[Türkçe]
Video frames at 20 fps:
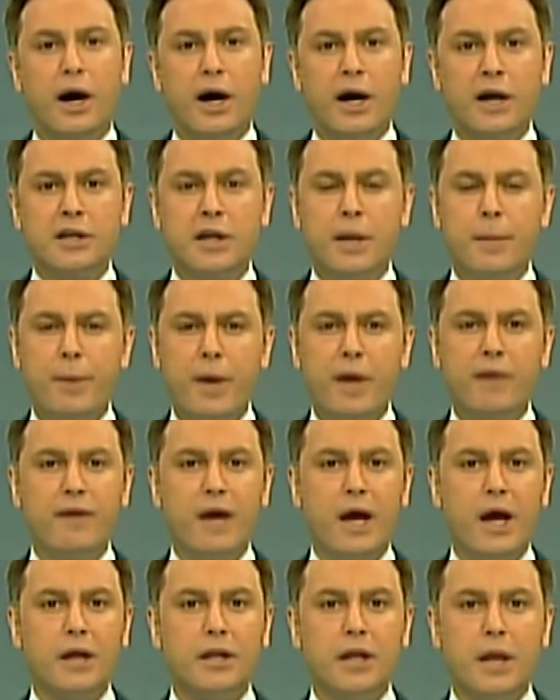AKP
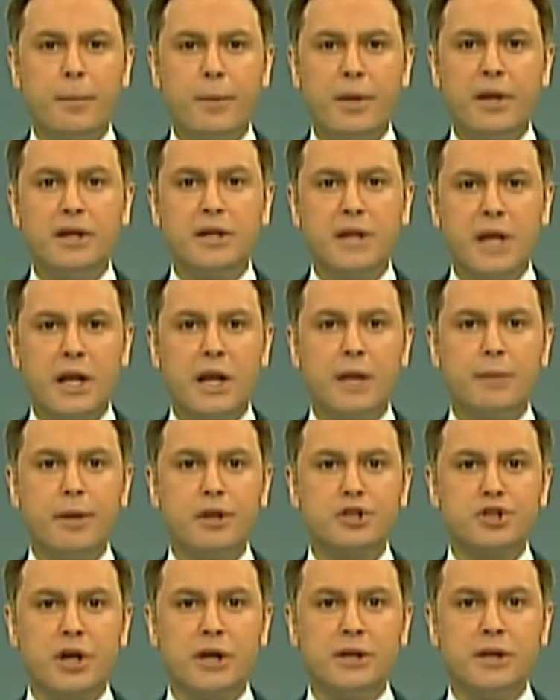ve HDP'nin genel
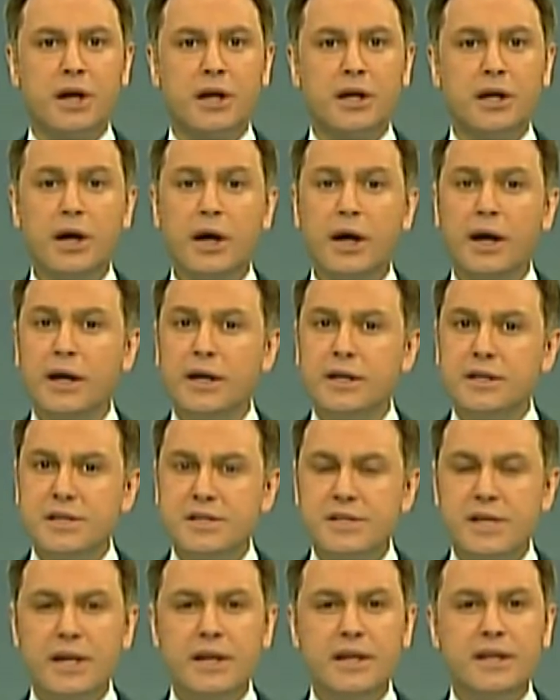başkanları
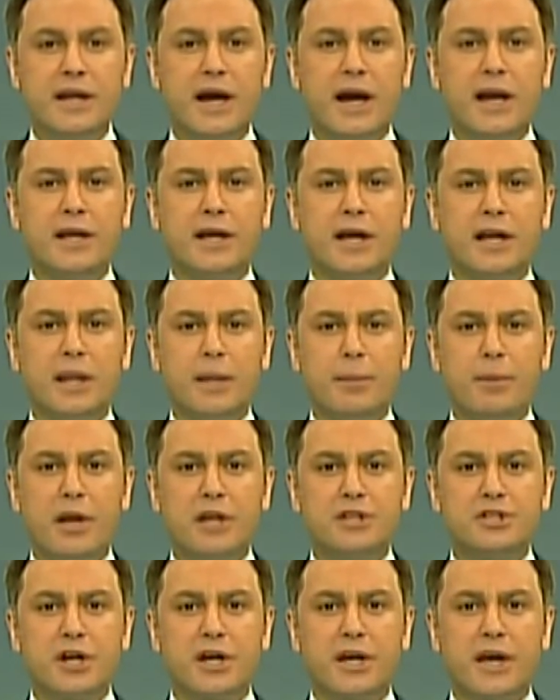size liderlik
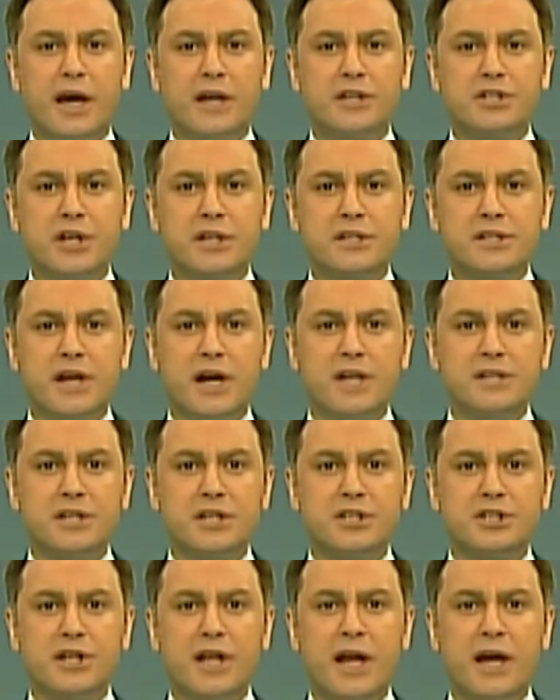edebilecek gerçek
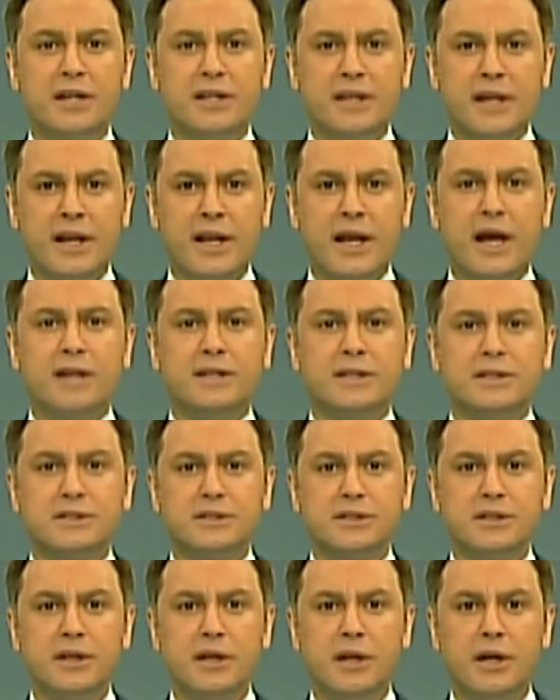siyasetçiler
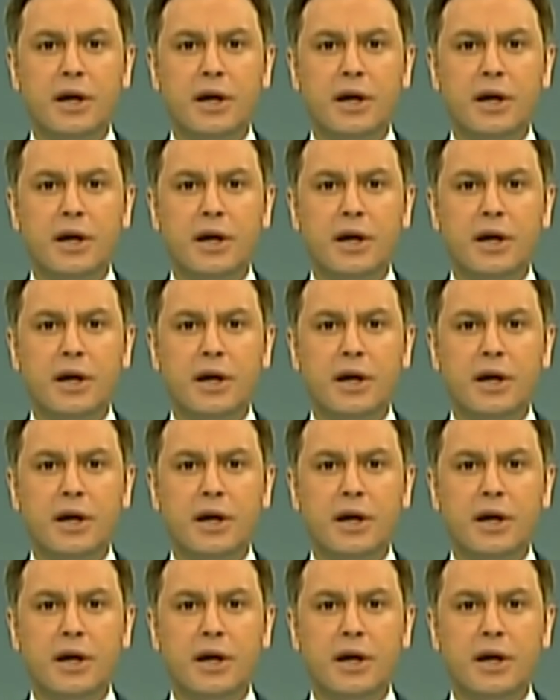değillerdir.